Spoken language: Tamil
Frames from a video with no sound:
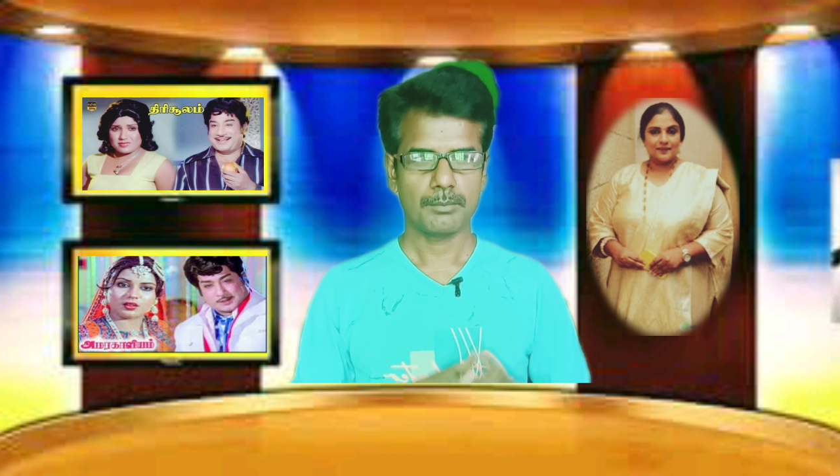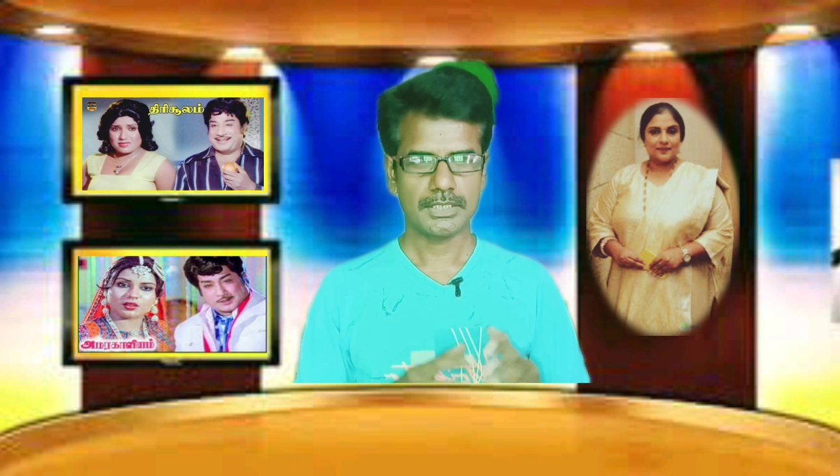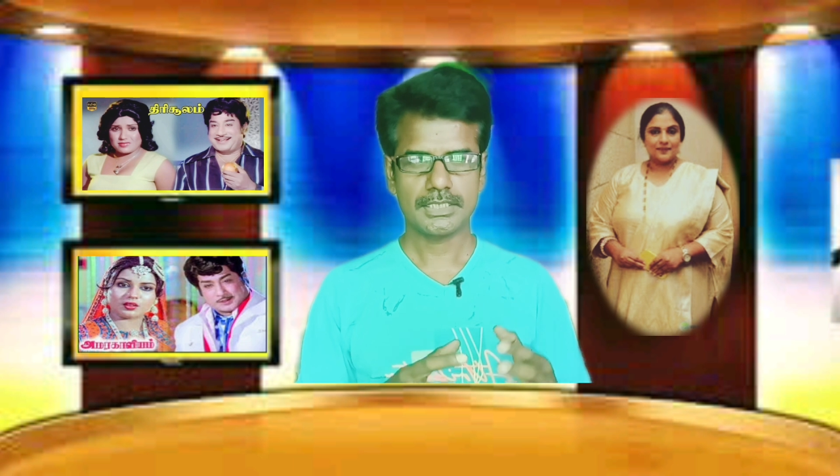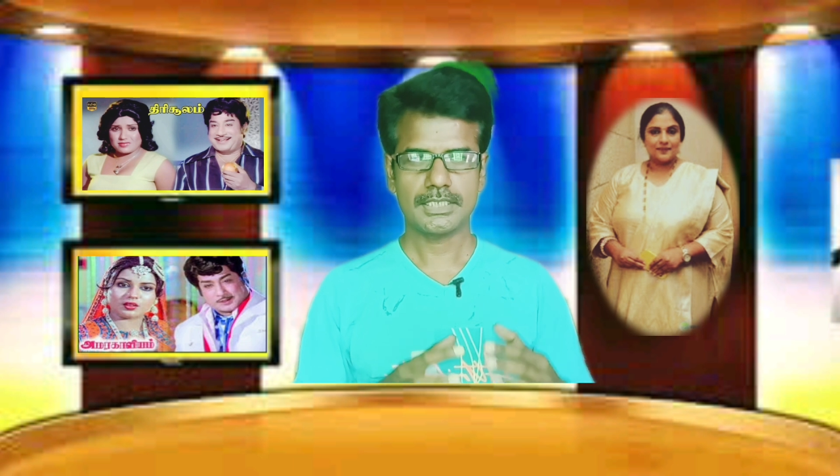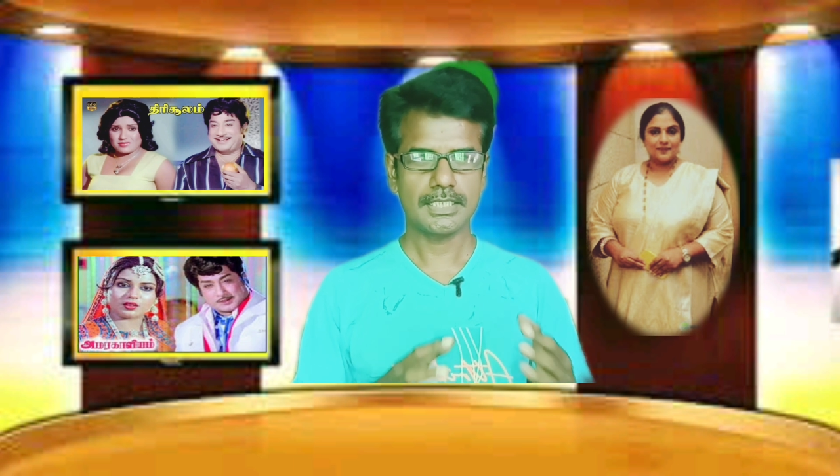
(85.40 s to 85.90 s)

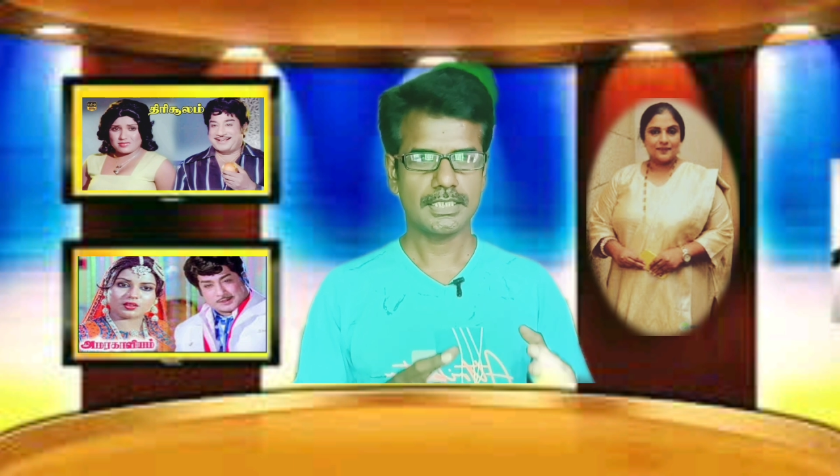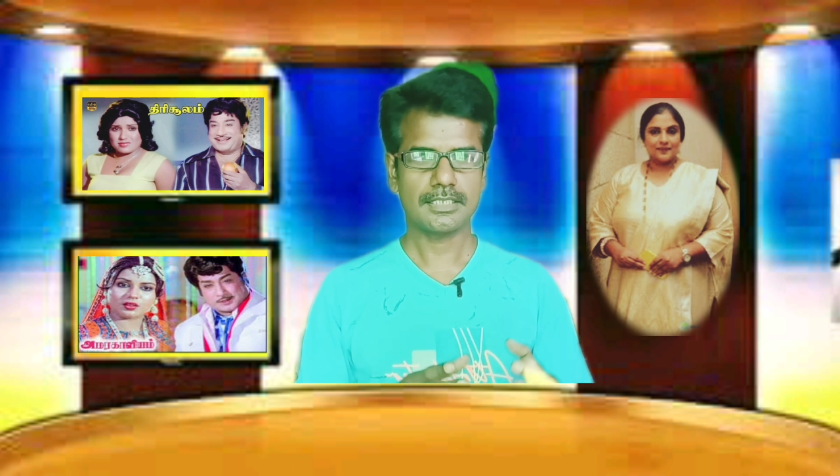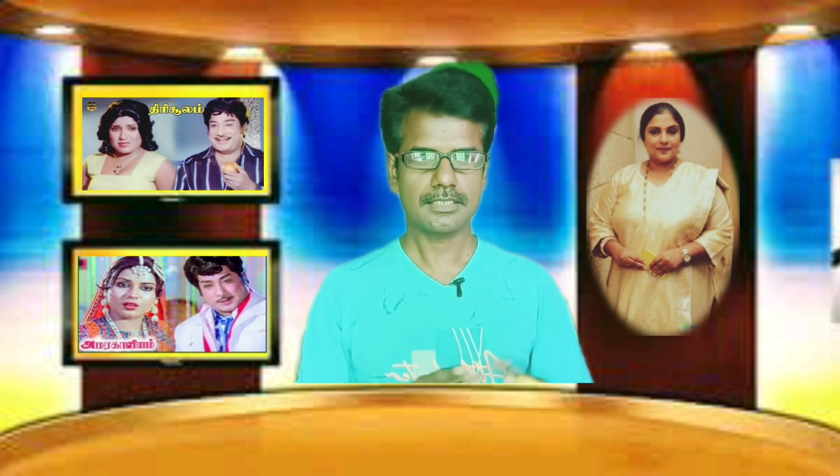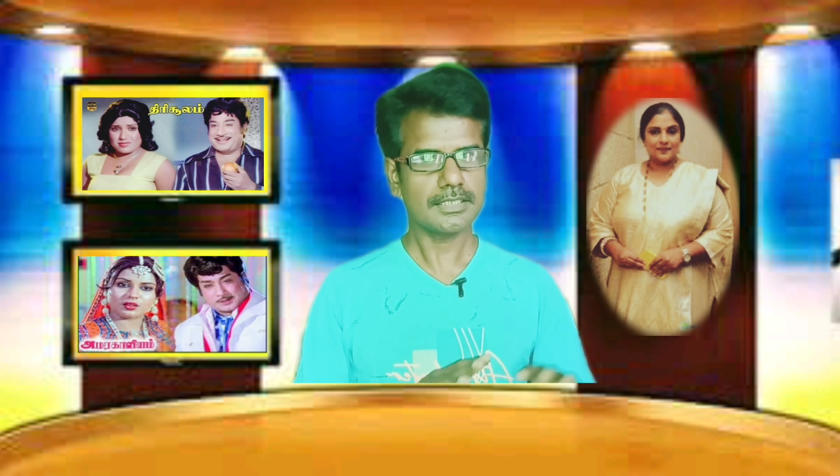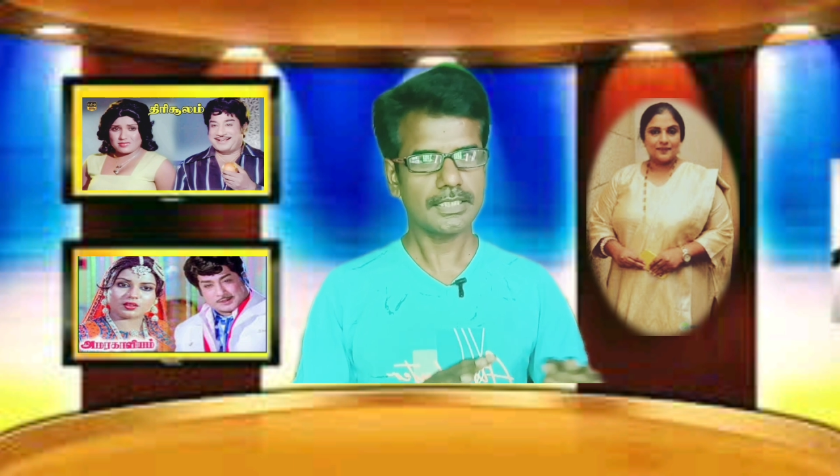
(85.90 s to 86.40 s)
மற்ற
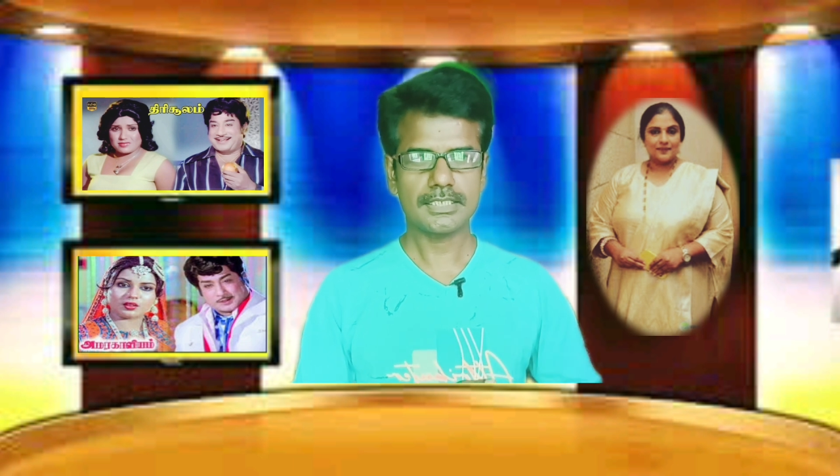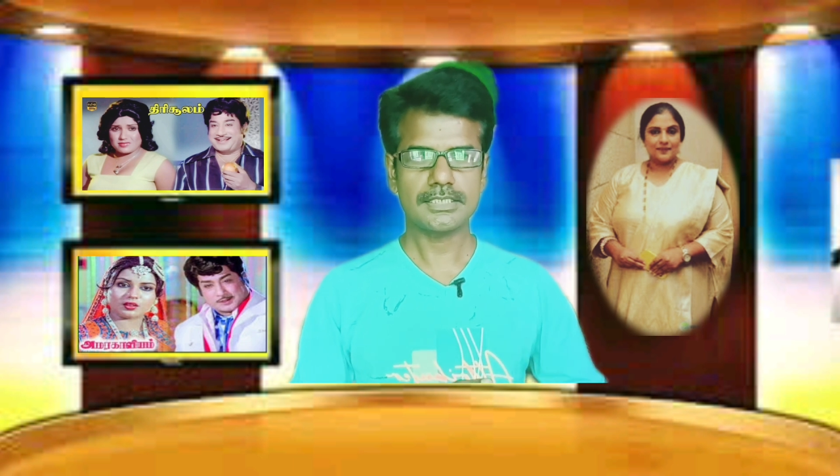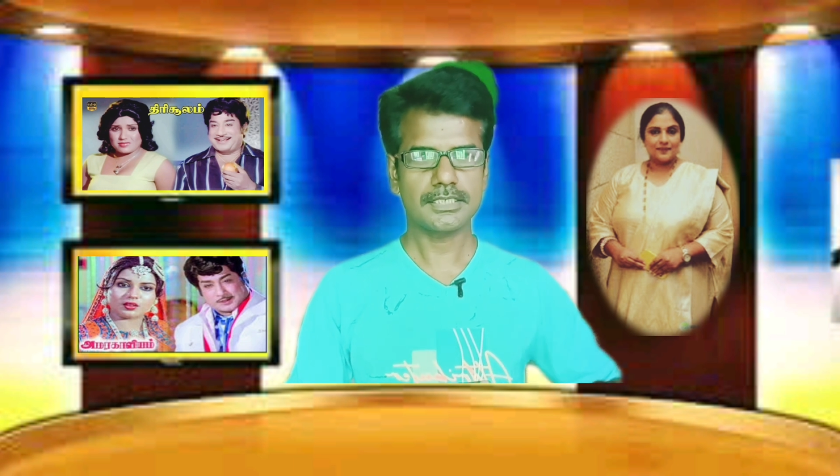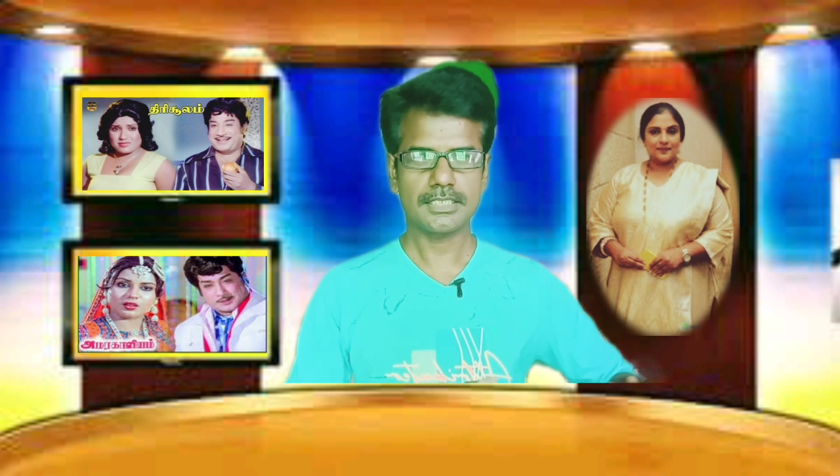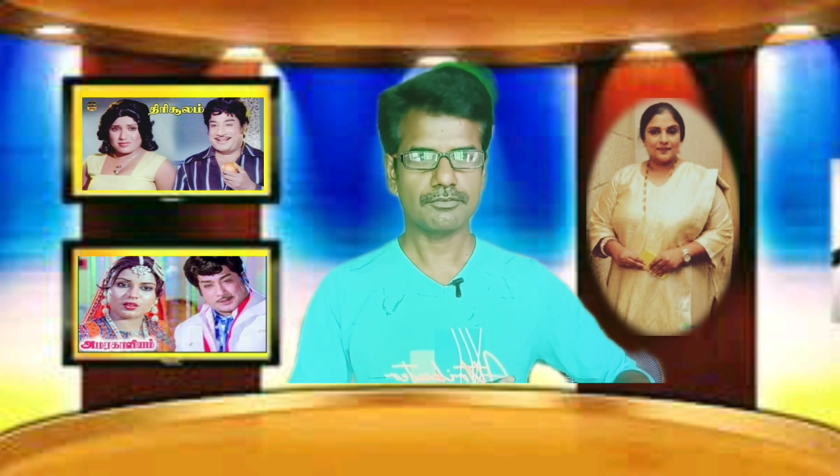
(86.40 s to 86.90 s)
நடிகர்னா
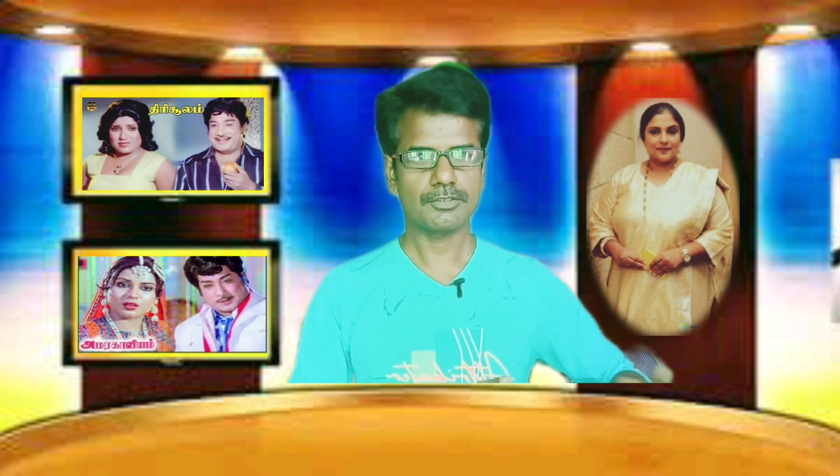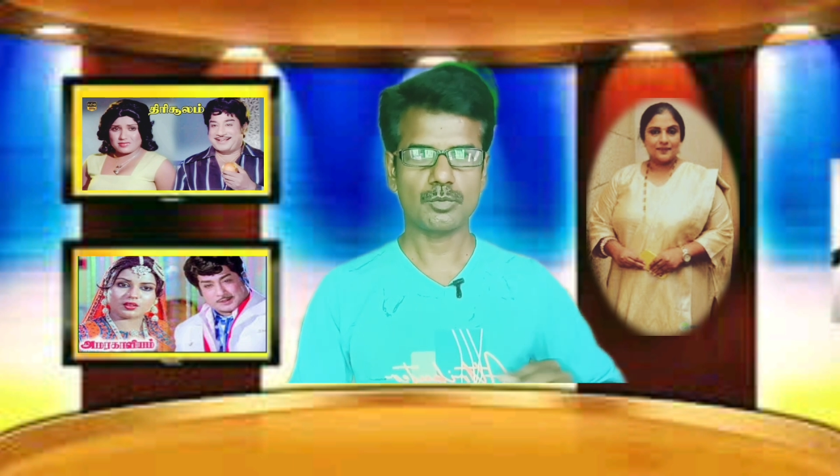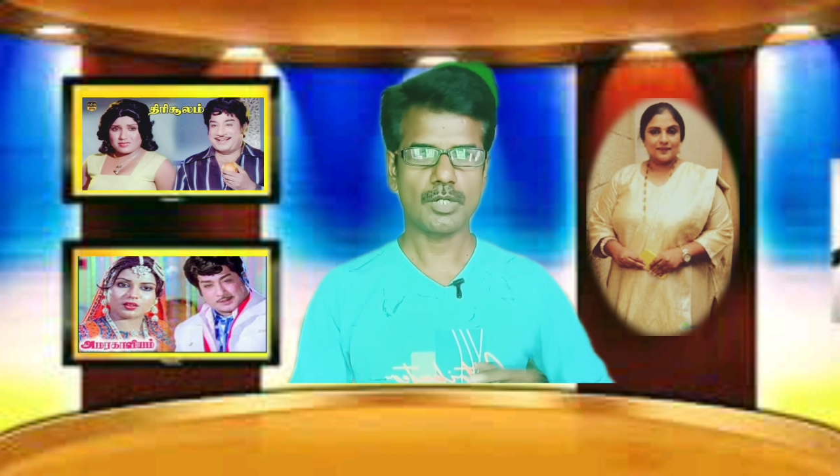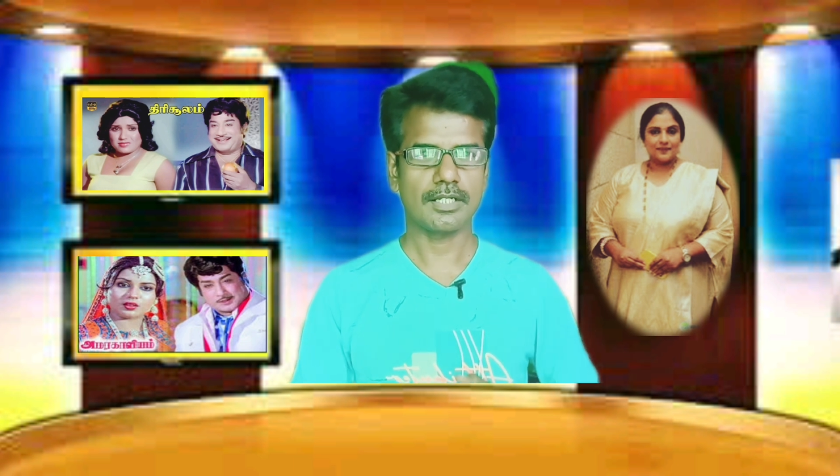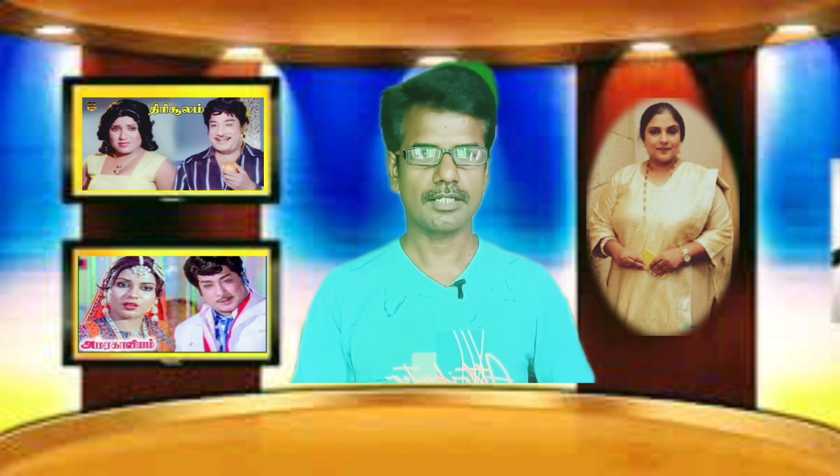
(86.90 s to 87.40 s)
டைரக்டர்கிட்ட
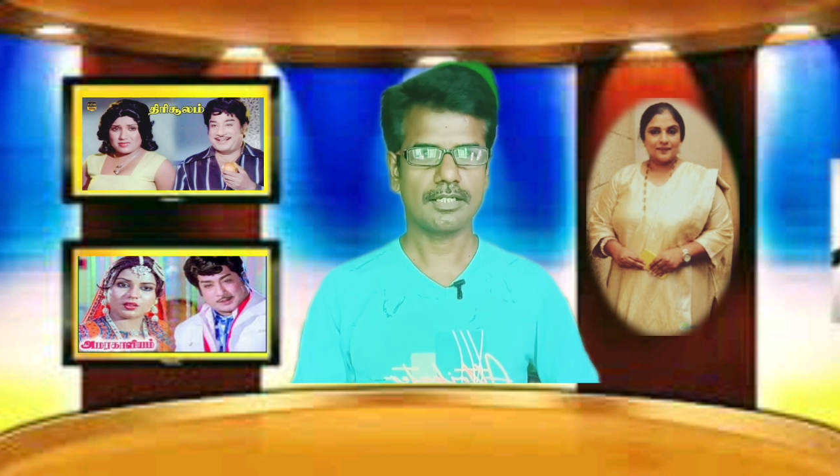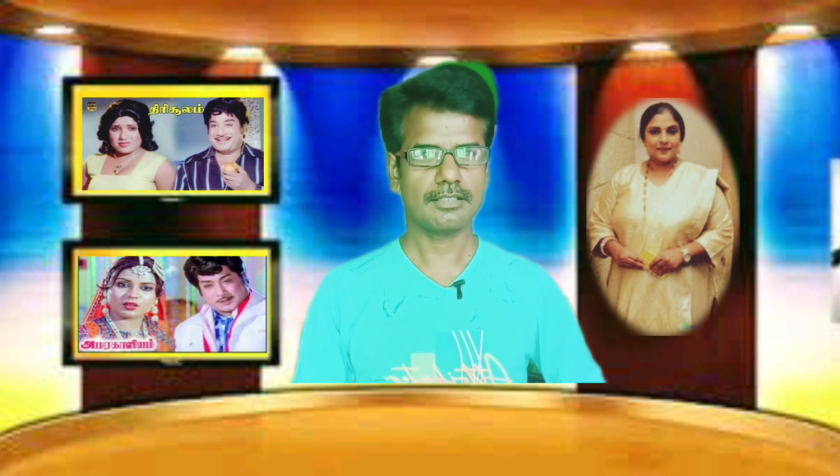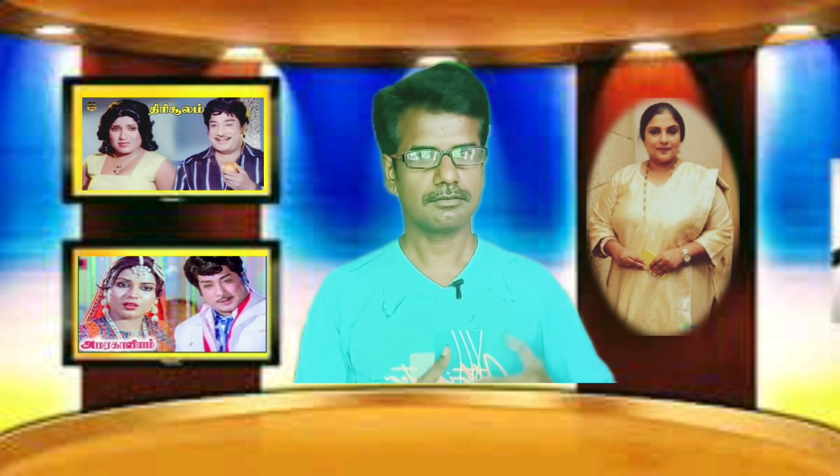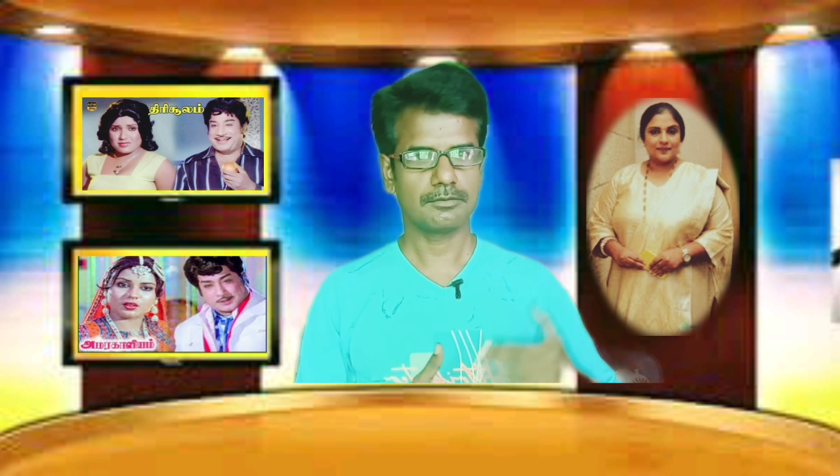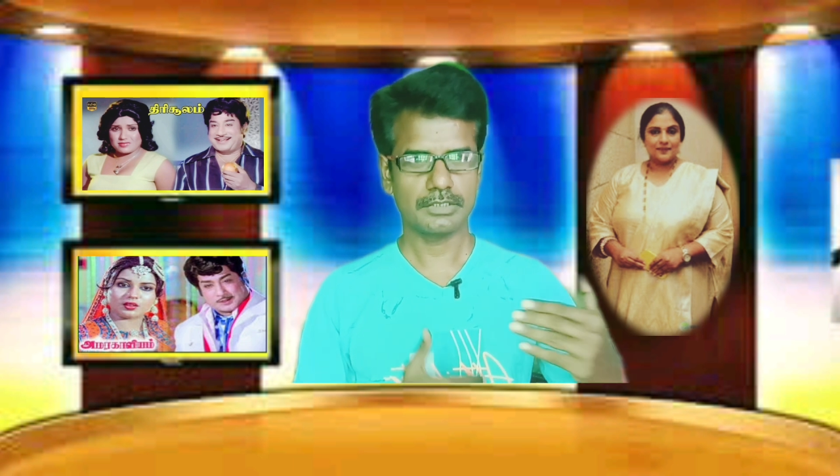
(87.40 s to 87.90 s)
விட்டுருவாங்க அது